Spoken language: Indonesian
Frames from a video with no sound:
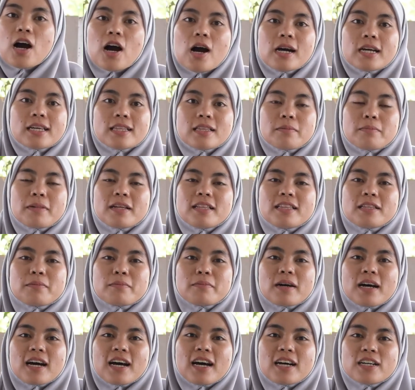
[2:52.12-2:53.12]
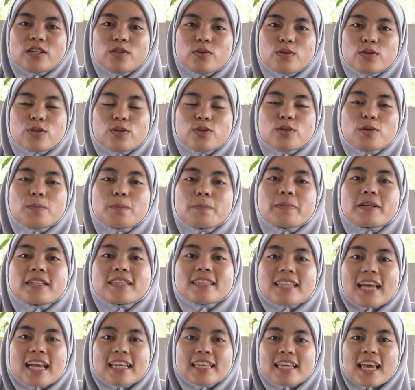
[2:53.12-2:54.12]
Oke teman-teman, untuk
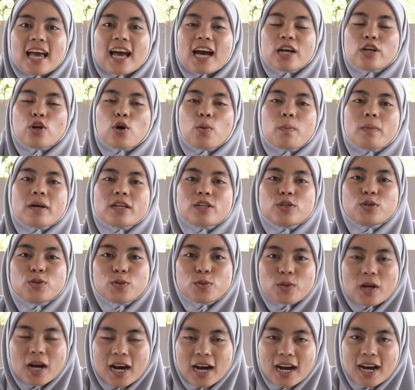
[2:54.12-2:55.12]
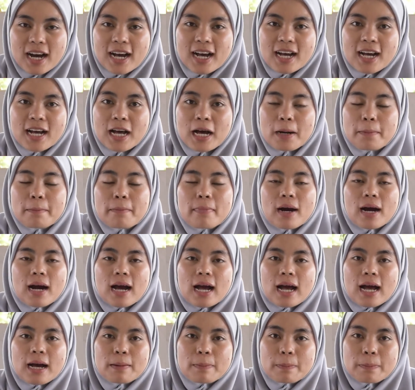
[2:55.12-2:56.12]
pertanyaan nomor 2,
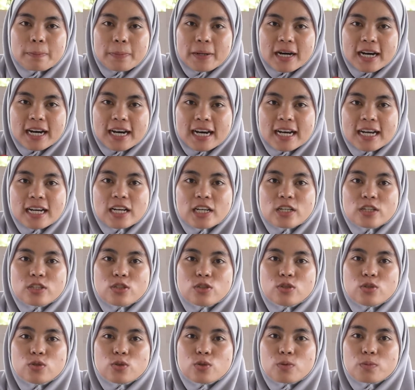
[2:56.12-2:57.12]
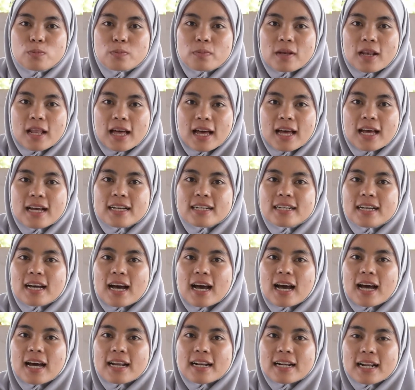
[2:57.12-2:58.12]
mengapa jumlah
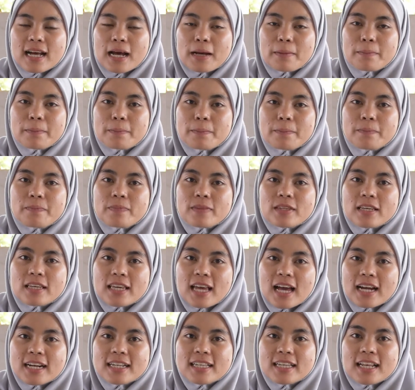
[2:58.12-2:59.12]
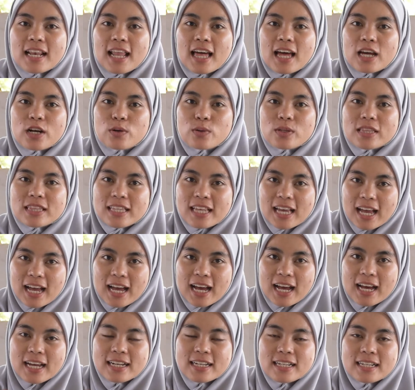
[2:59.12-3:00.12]
garam yang
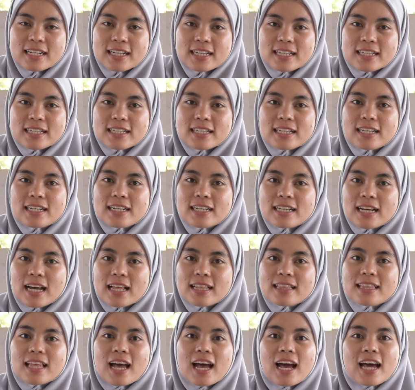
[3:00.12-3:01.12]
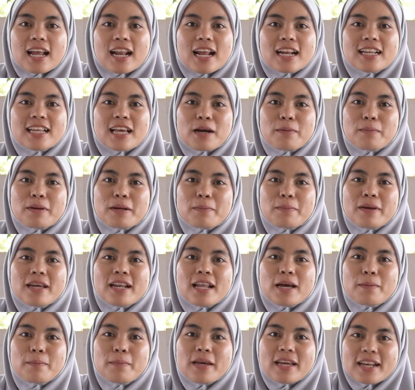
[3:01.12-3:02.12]
dilarutkan dengan takaran yang
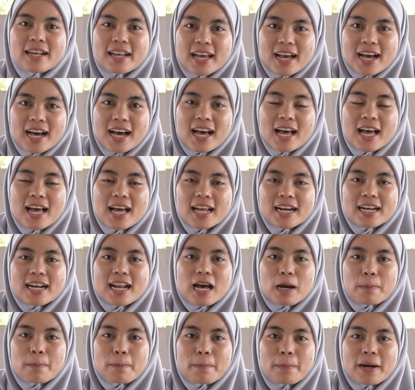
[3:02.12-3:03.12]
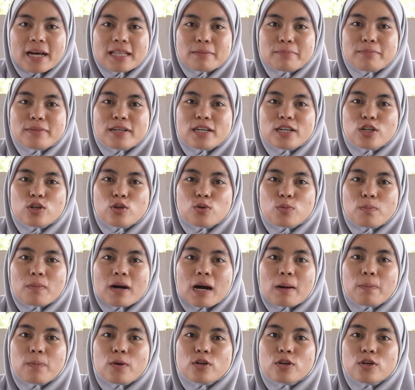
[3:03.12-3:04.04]
berbeda-beda dapat merubah